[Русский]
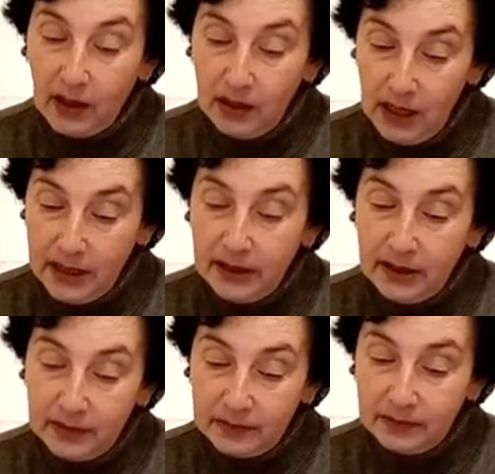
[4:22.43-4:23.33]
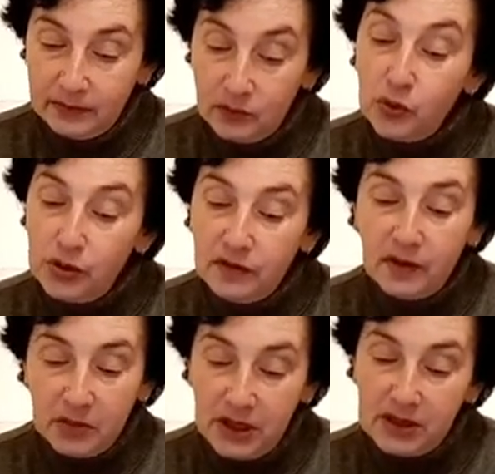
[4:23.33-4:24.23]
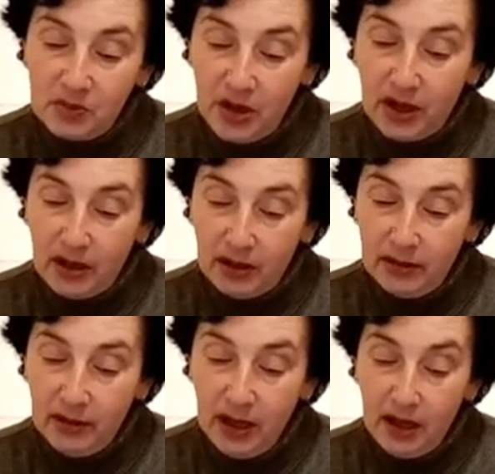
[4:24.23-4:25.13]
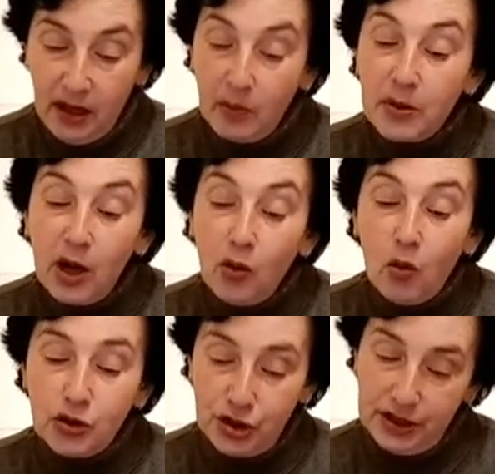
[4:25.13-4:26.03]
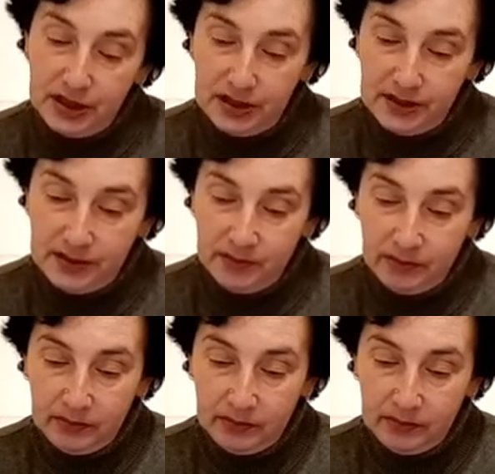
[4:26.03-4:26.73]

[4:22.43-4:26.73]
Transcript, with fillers: Ладно, будет вам день смеха. Обхохочетесь.